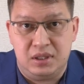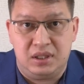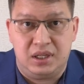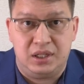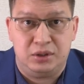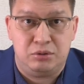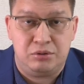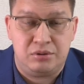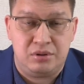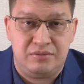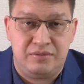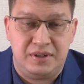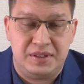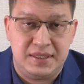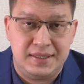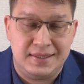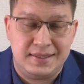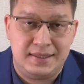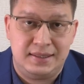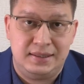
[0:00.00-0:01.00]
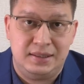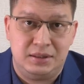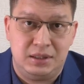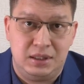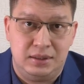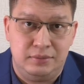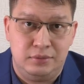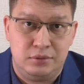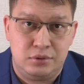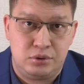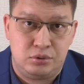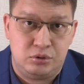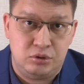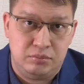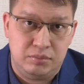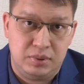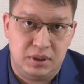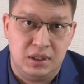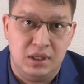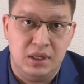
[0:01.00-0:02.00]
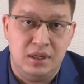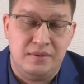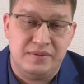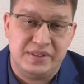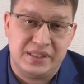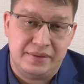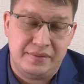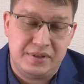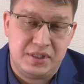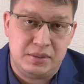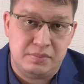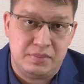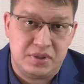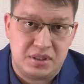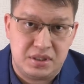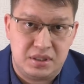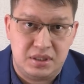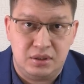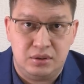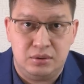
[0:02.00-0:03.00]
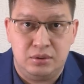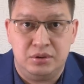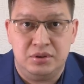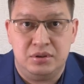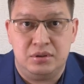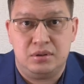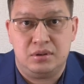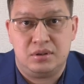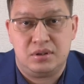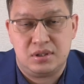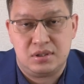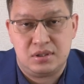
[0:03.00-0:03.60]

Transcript: который вводился для того, чтобы в зависимости от